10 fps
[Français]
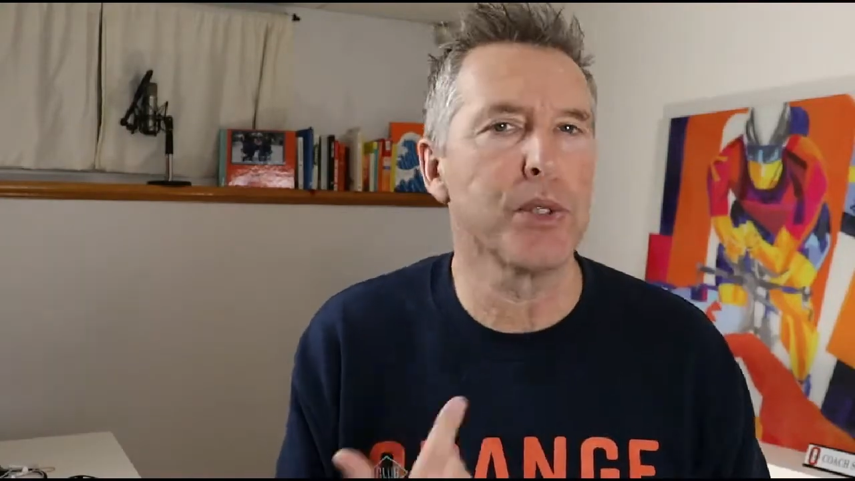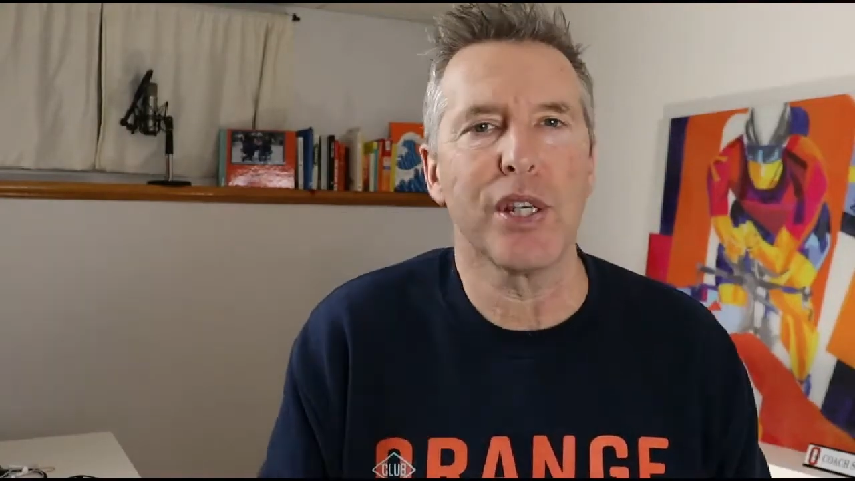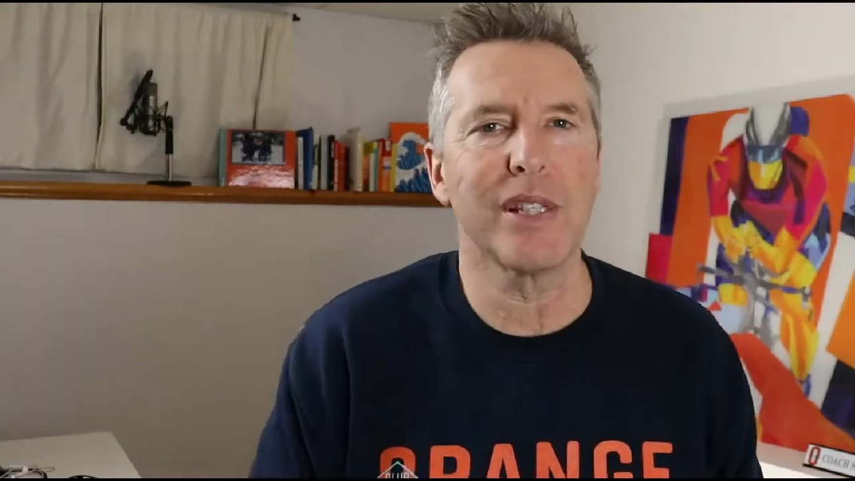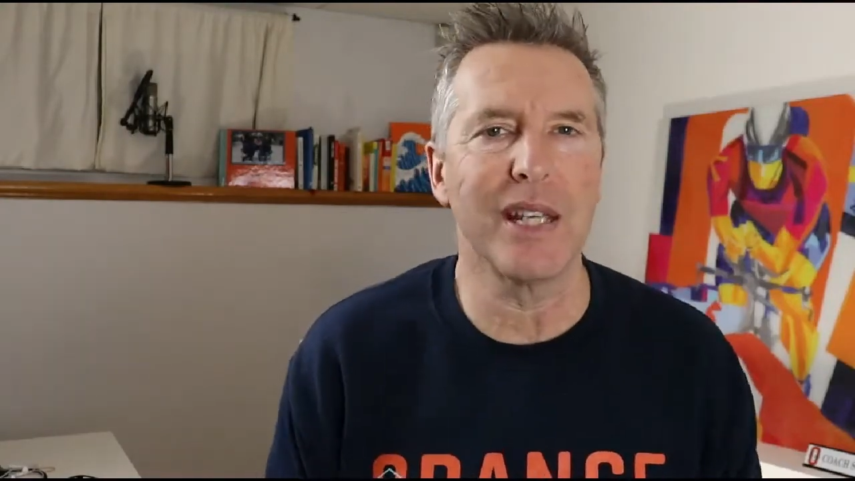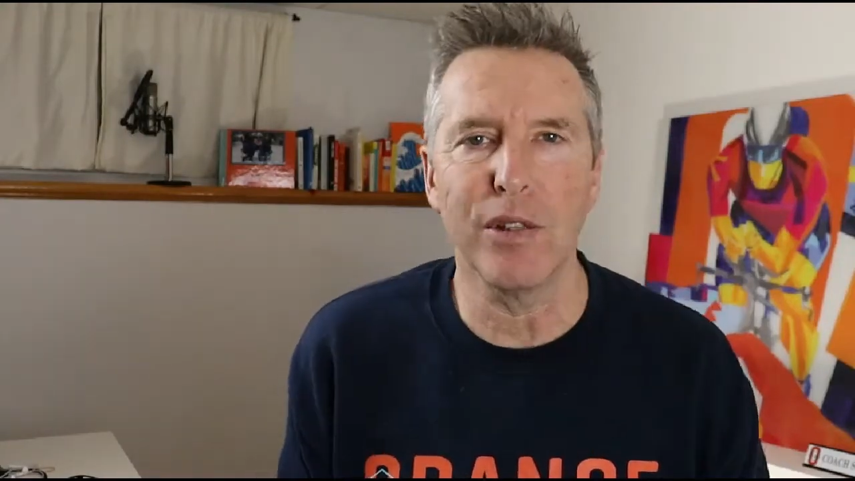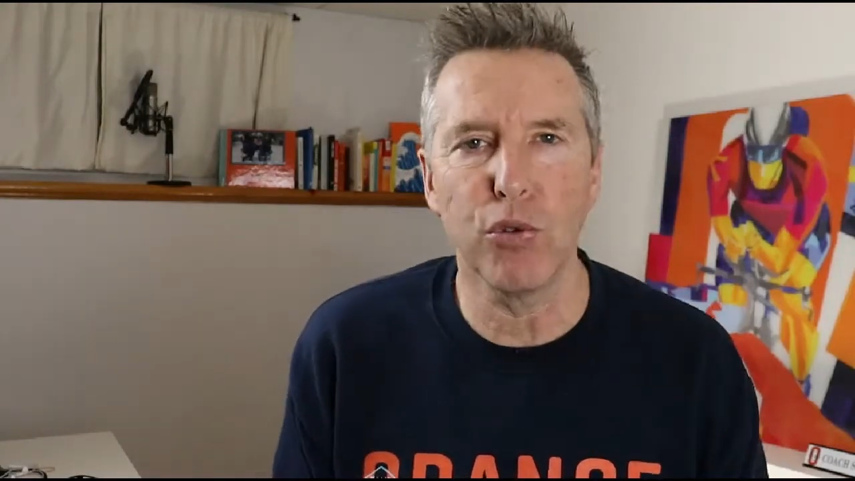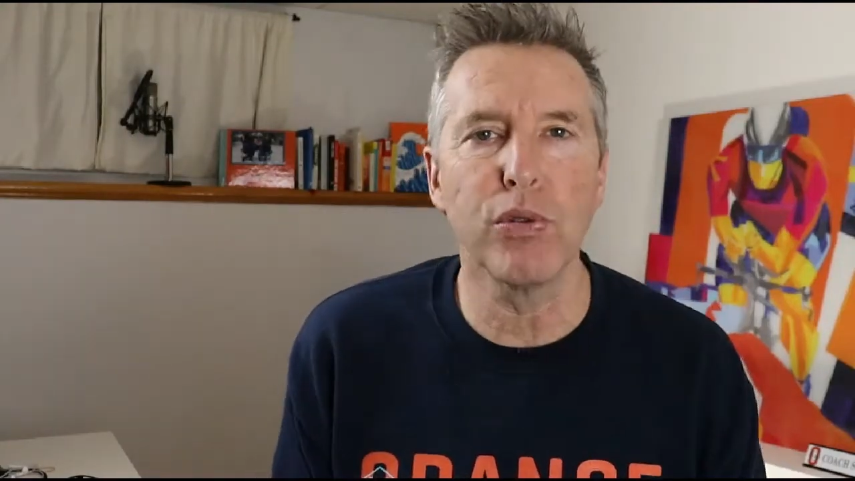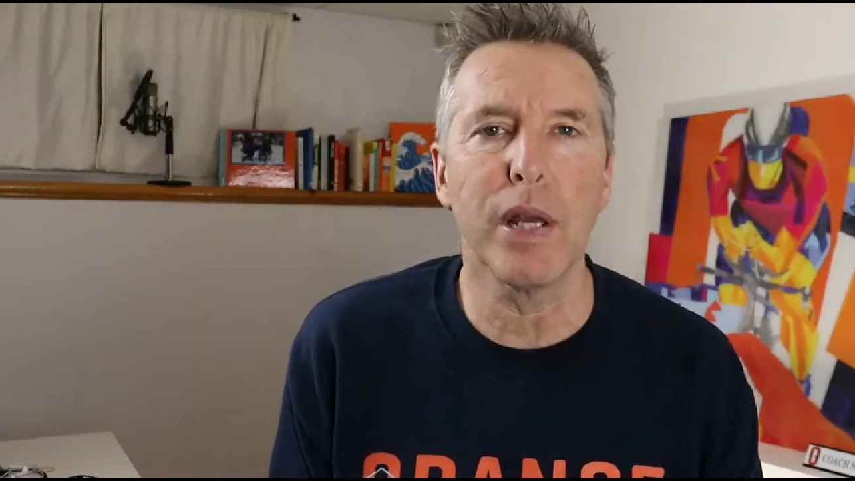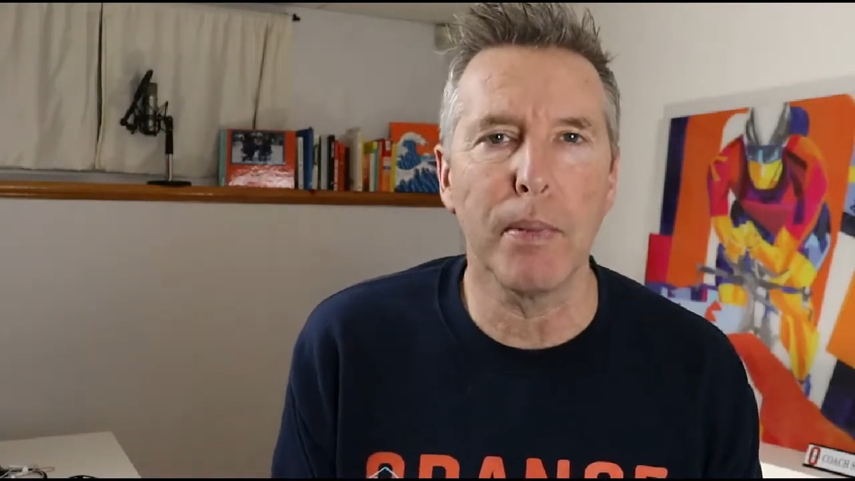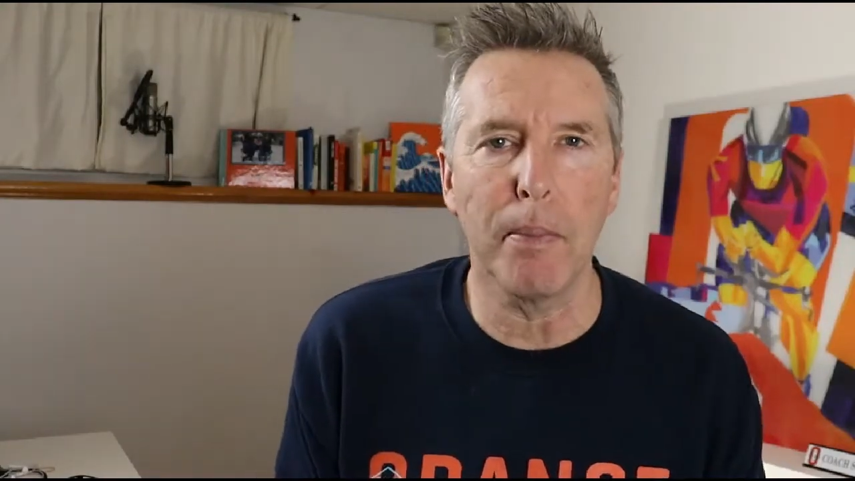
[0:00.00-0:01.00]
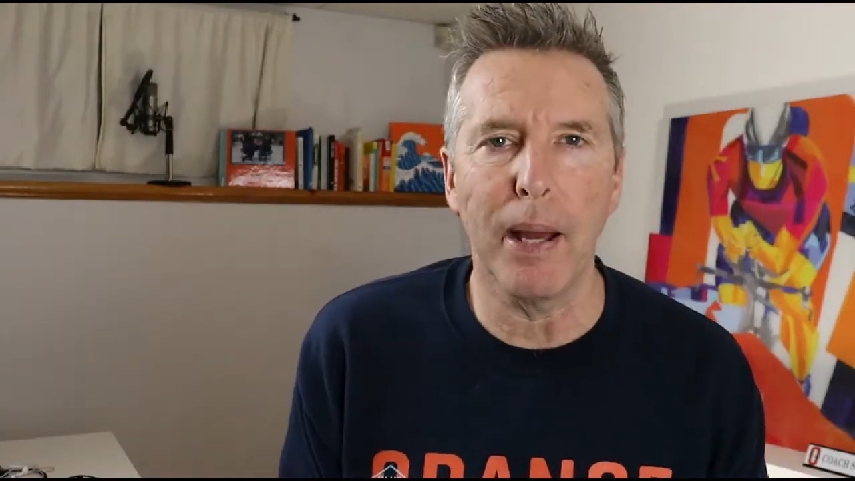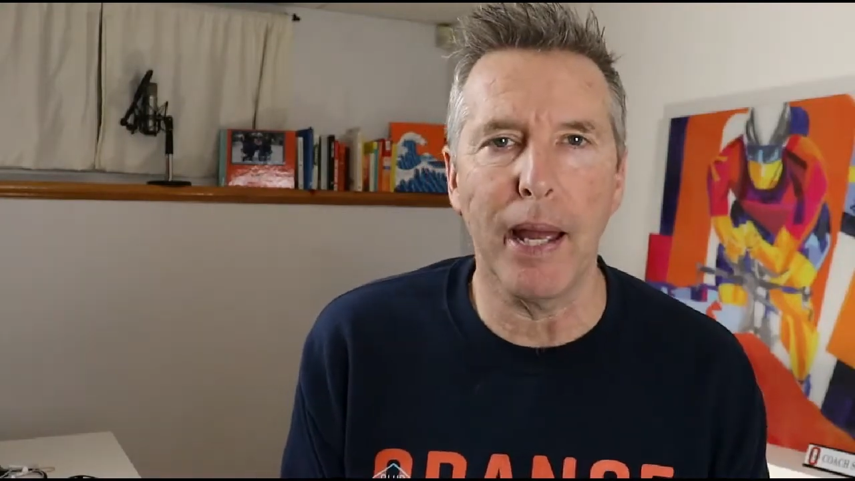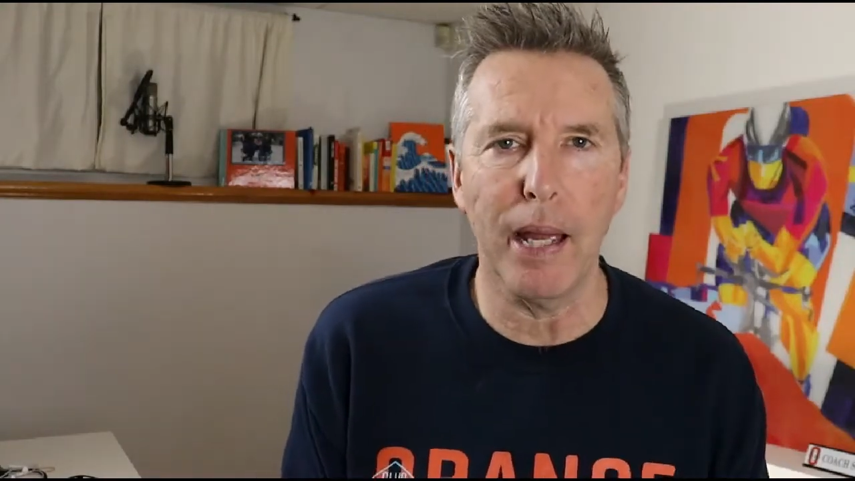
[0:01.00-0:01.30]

puis ça, c'est tout simplement